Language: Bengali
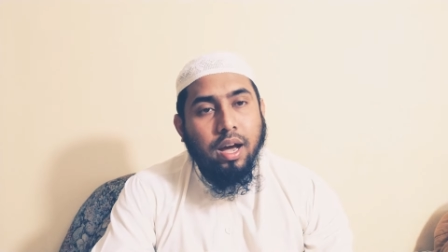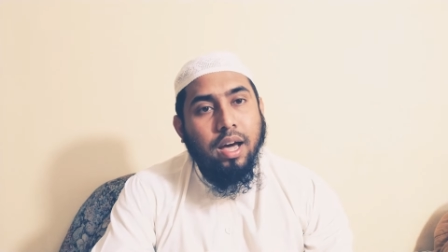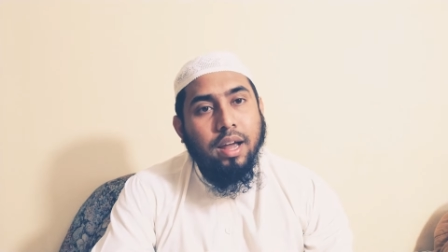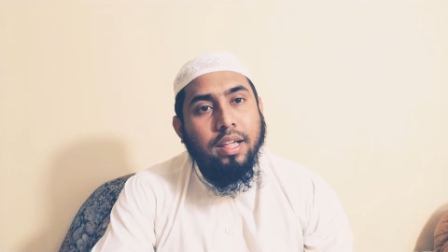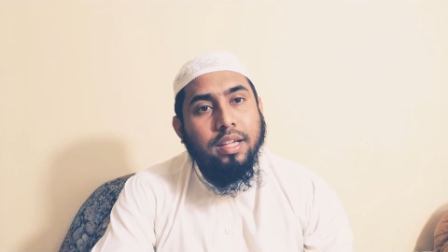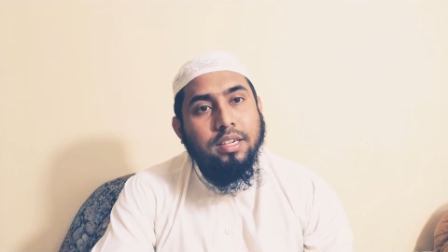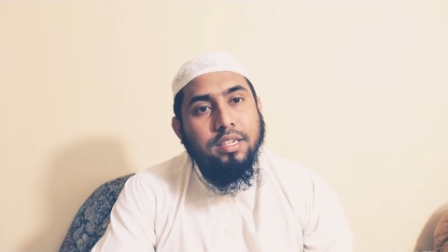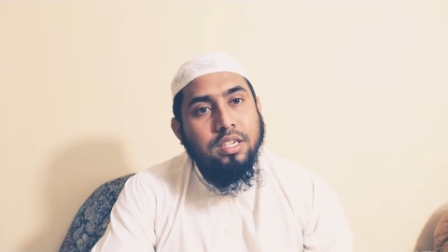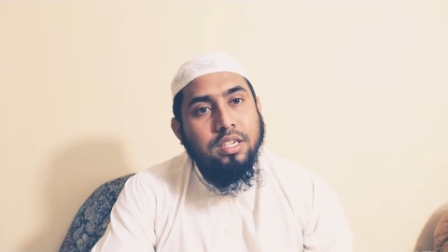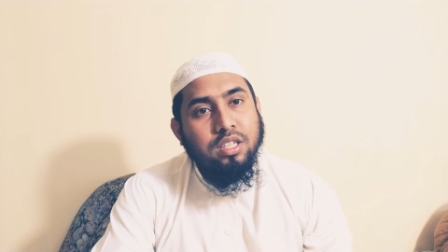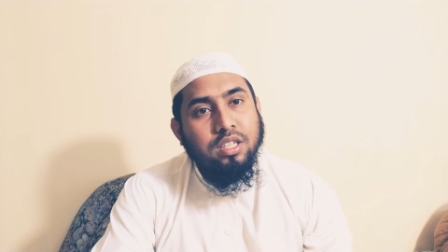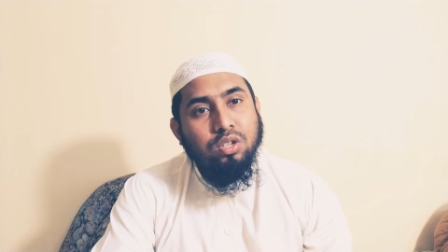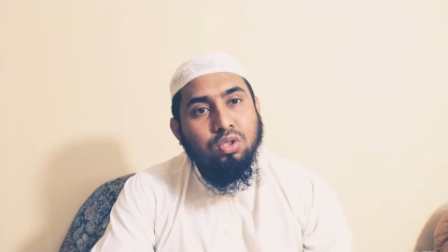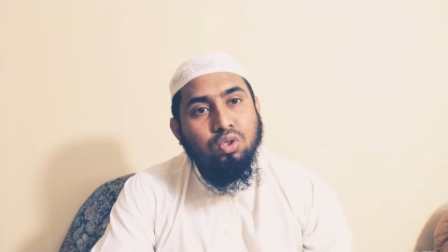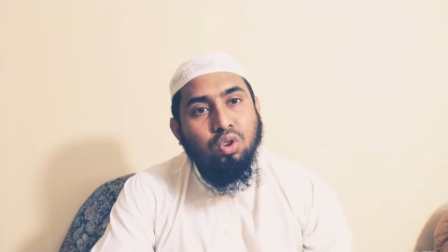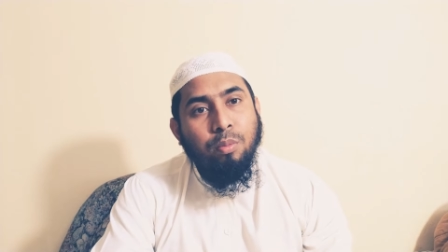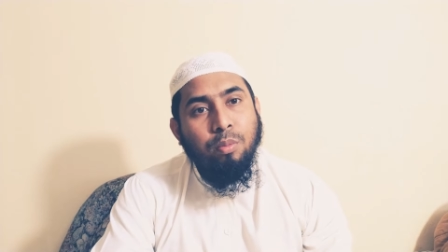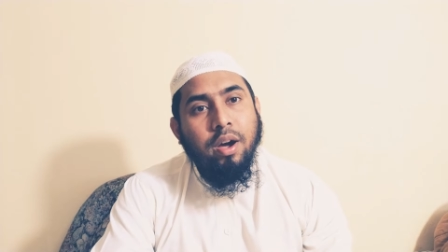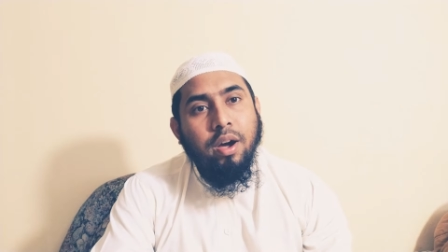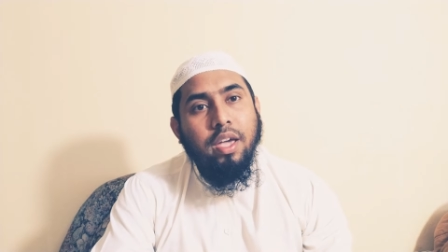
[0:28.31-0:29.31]
আর এই শীতের
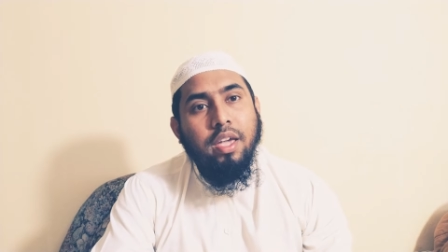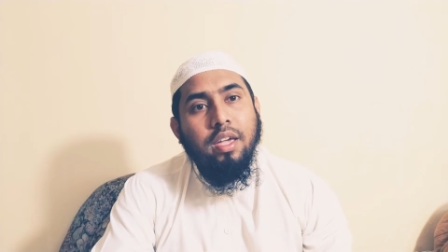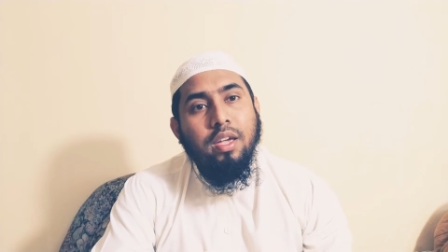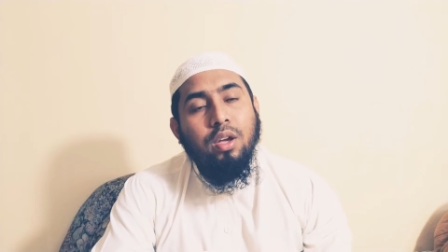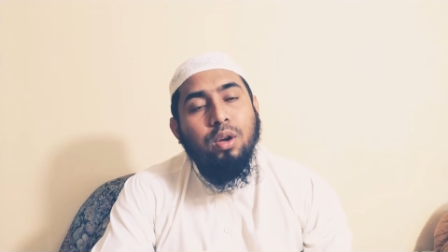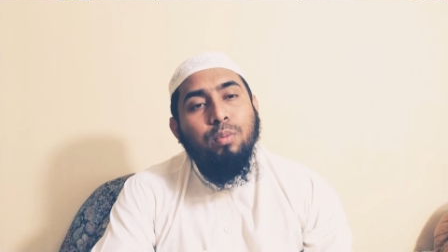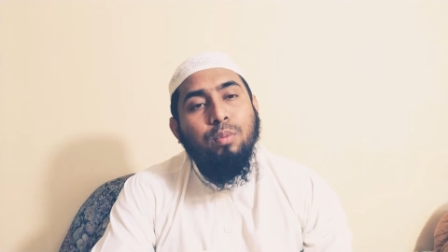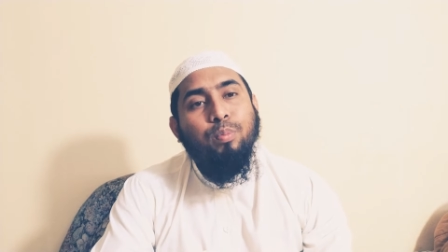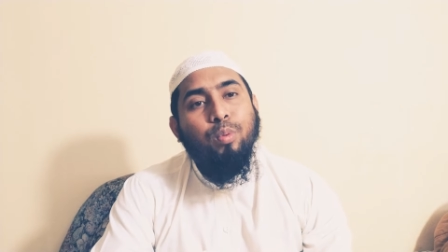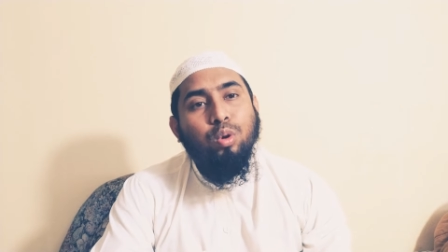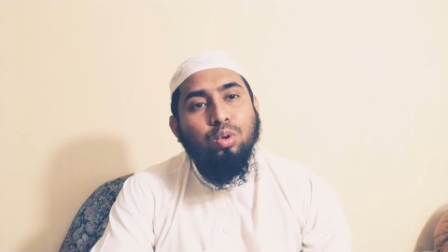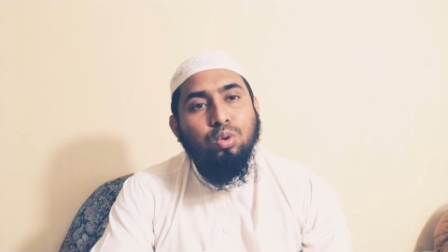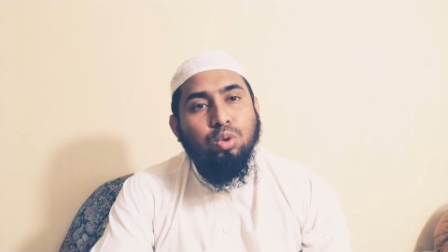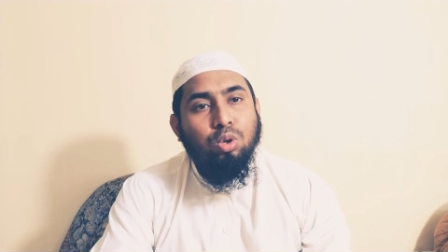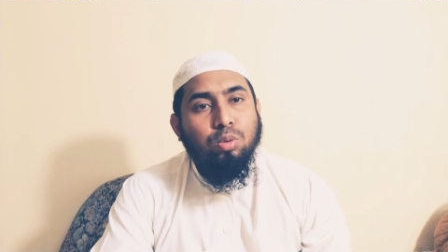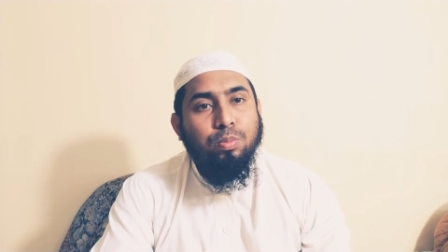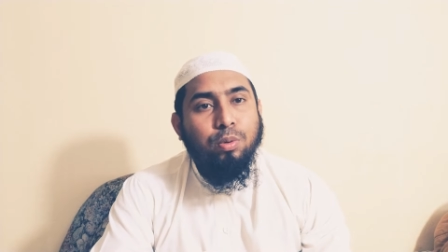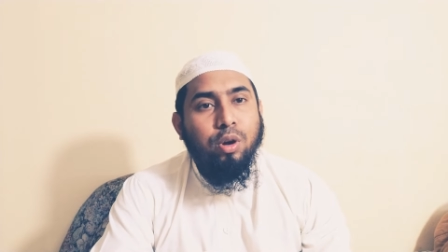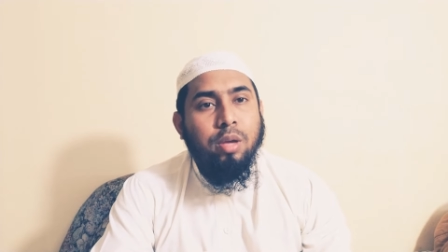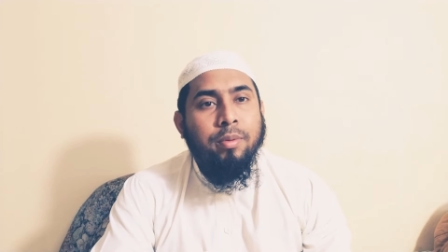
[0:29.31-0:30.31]
সময়
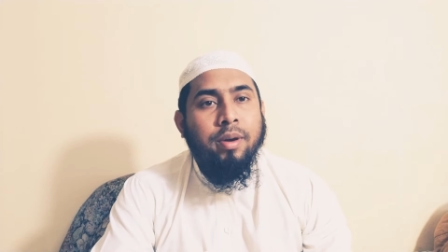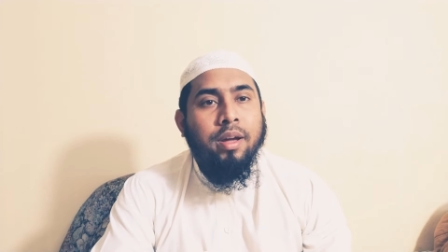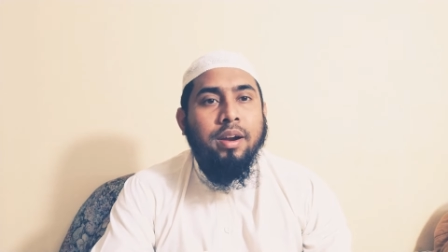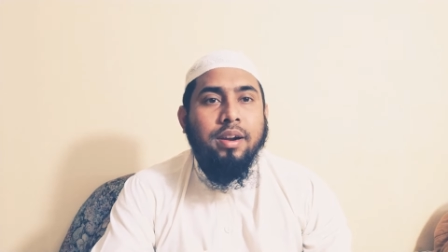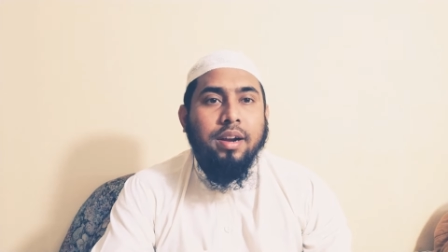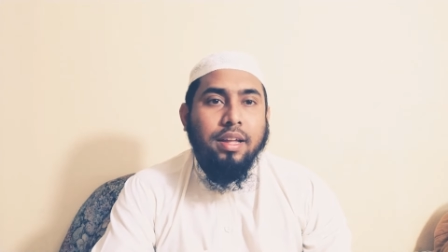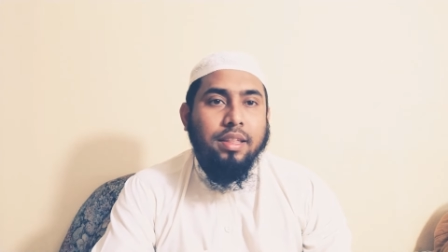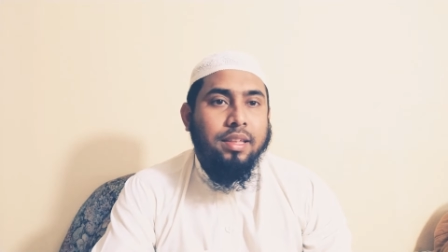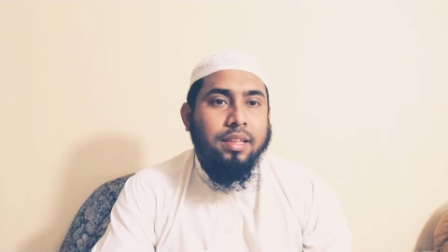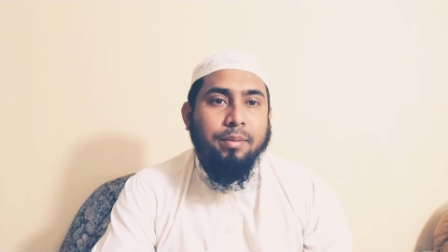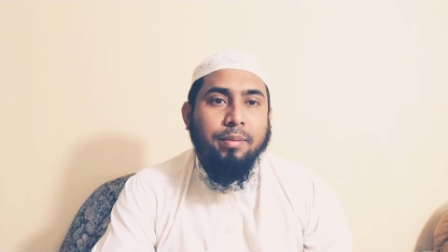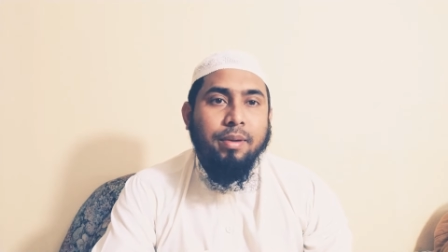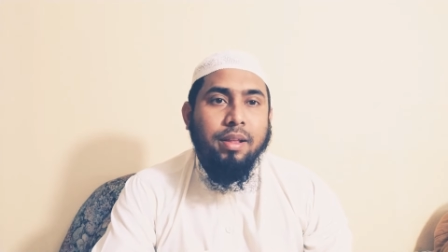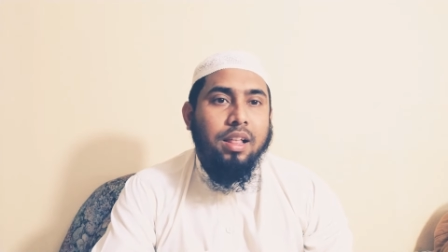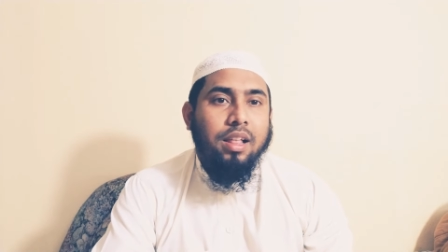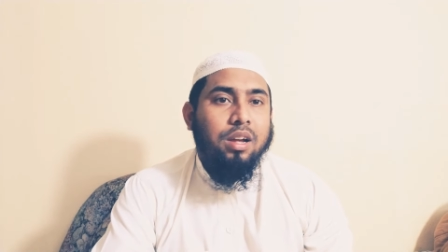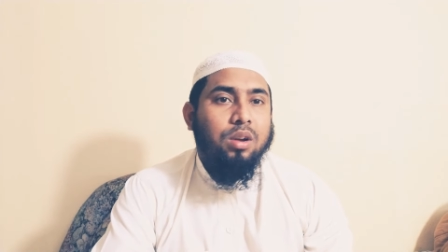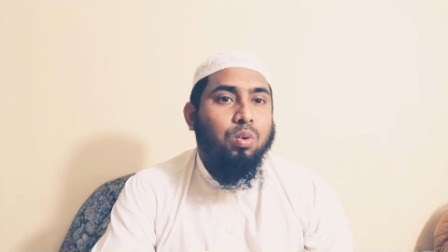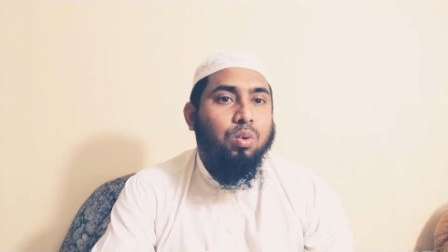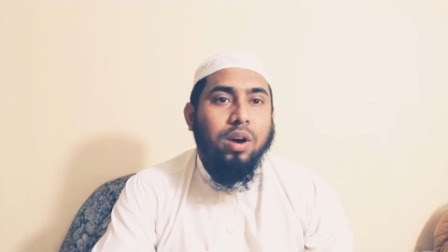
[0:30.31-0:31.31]
প্রচুর পরিমাণ রাতের
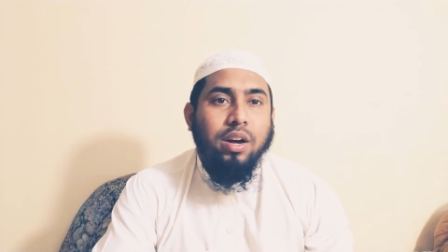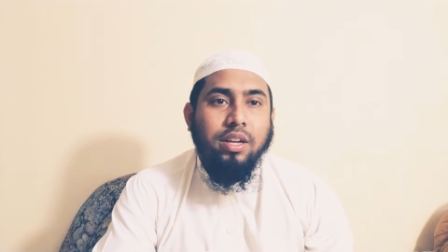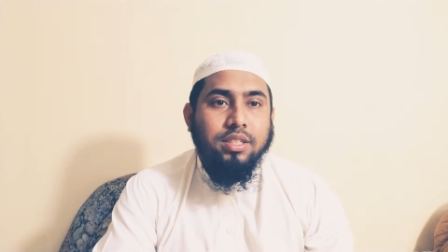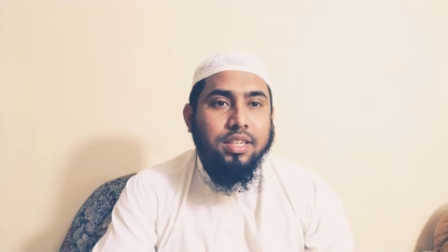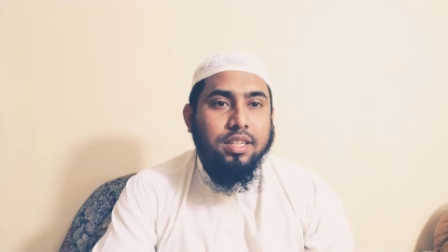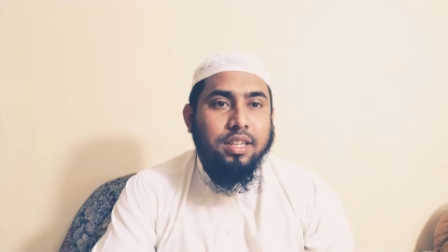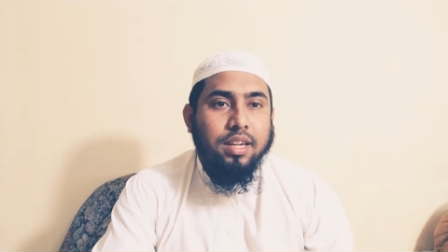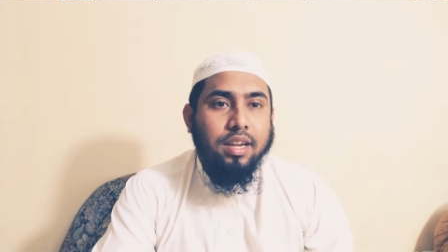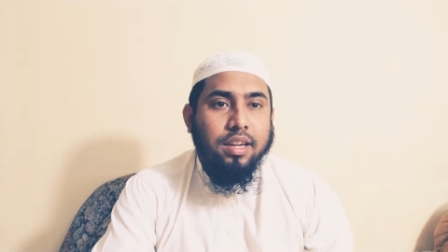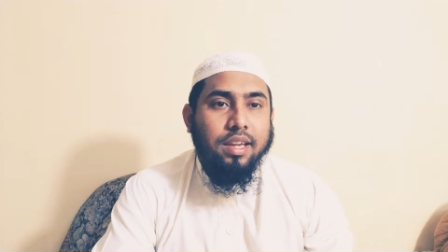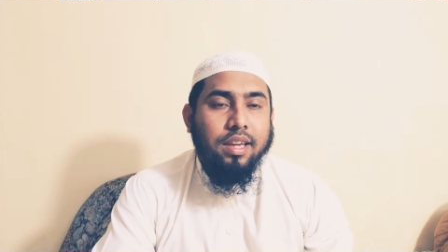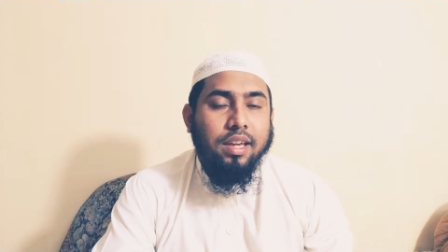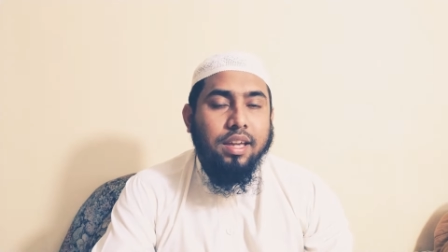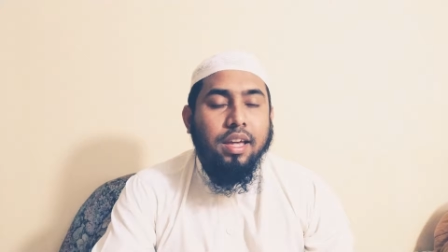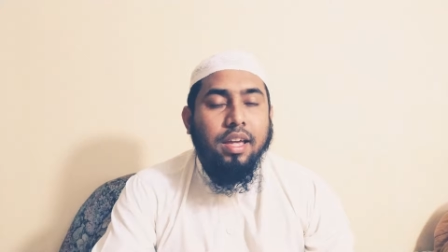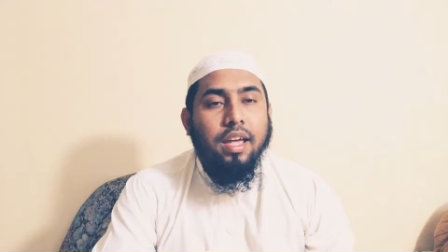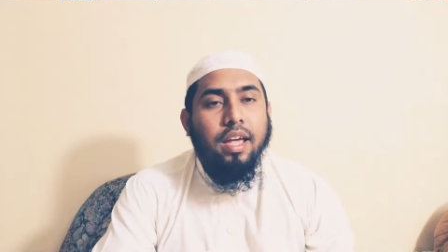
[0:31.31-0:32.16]
বেলা কুয়াশা থাকে